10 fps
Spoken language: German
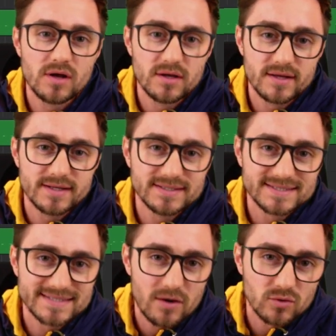äh, den
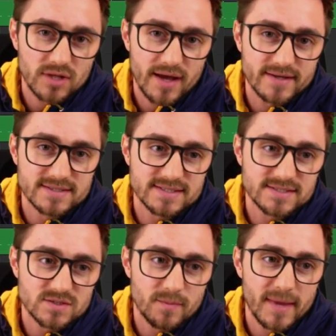Sound eines
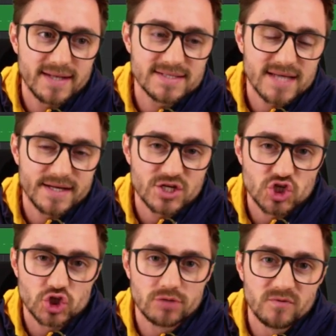Instrumentes, einer
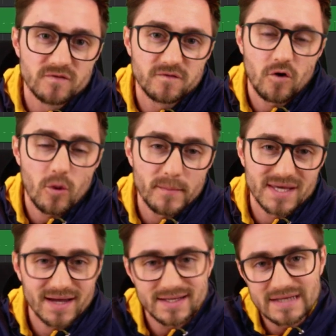Stimme formen. Ich
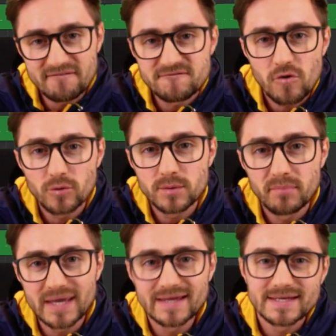kann ihn nach vorne
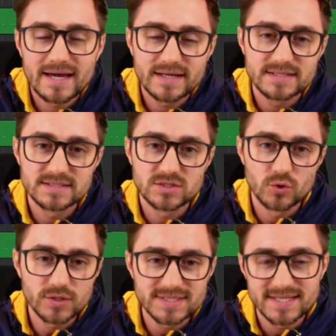bringen, ich kann ihn
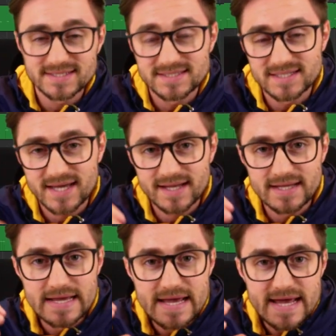zurücksetzen, ich kann
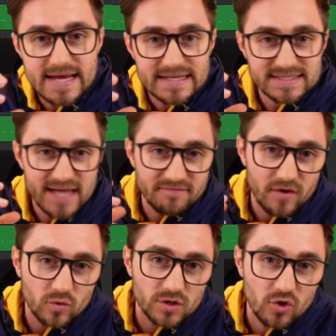das einfach
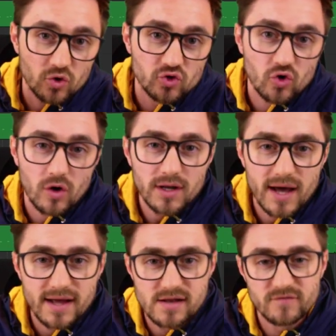unter Kontrolle
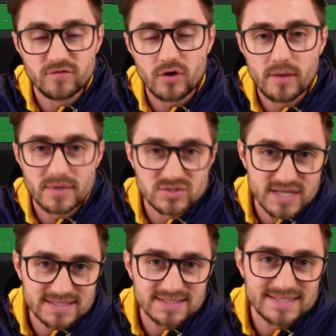halten vor allem. Also
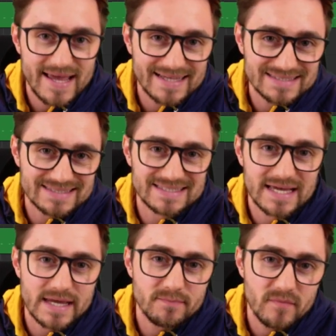das ist der
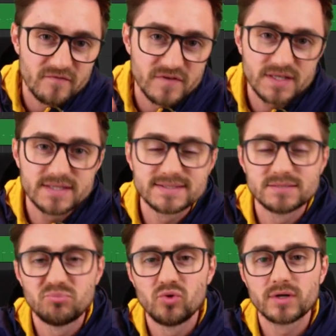extrem wichtigste
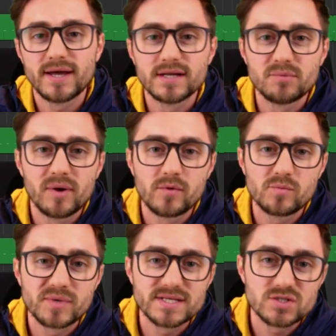Punkt eigentlich beim
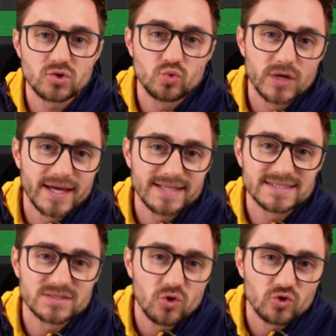Kompressor. Du
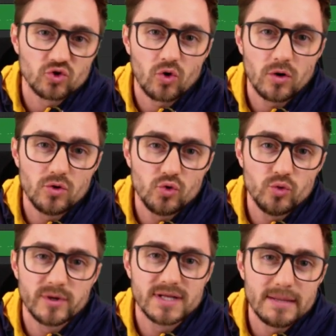kriegst Kontrolle
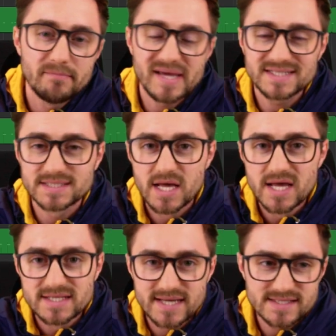über den Mix,
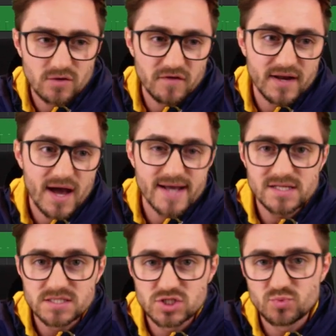sei es auf einer
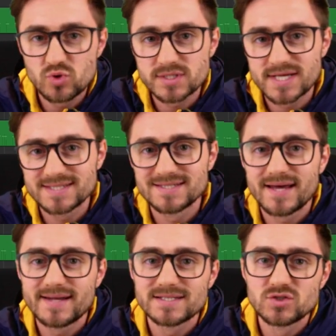Einzelspur, sei es in
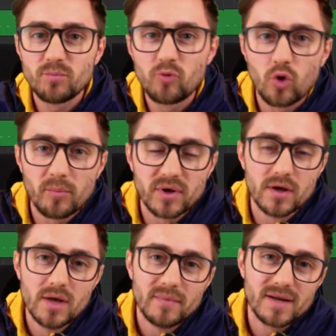einer Subgruppe.
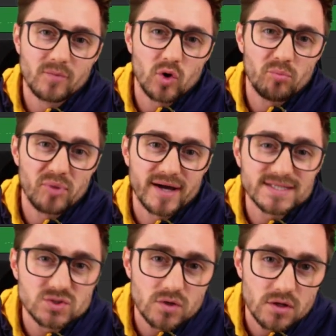Mit einem
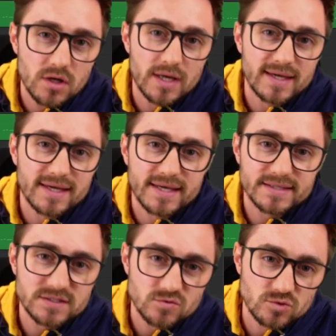Kompressor
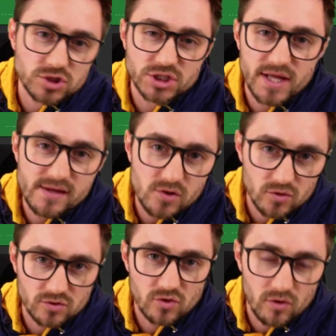kriegst du schnell
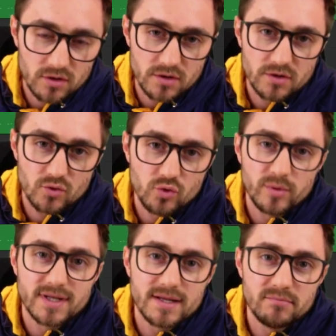Kontrolle
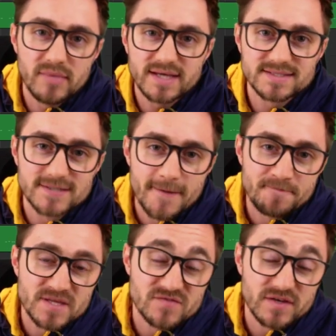über den Mix.
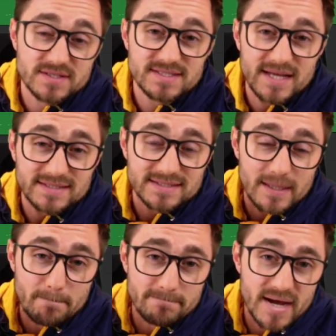Deswegen ist das
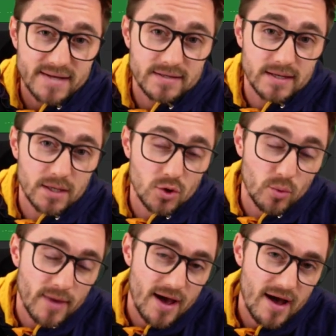mein
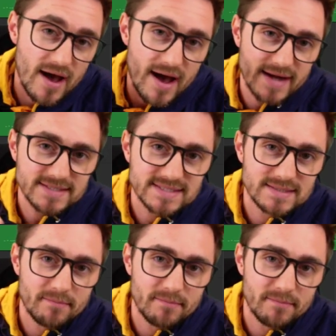Nummer 1